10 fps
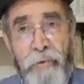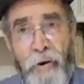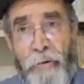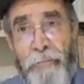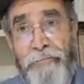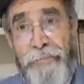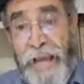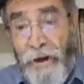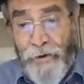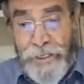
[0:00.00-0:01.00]
Bom,
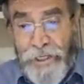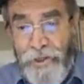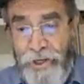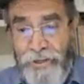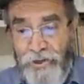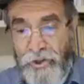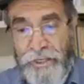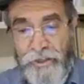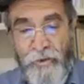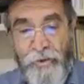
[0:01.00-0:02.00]
a origem de
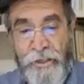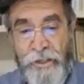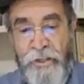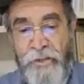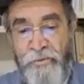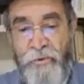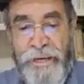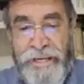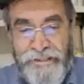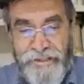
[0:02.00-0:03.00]
Jesus Cristo
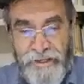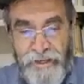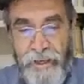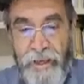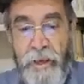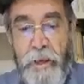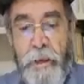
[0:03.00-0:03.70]
foi assim.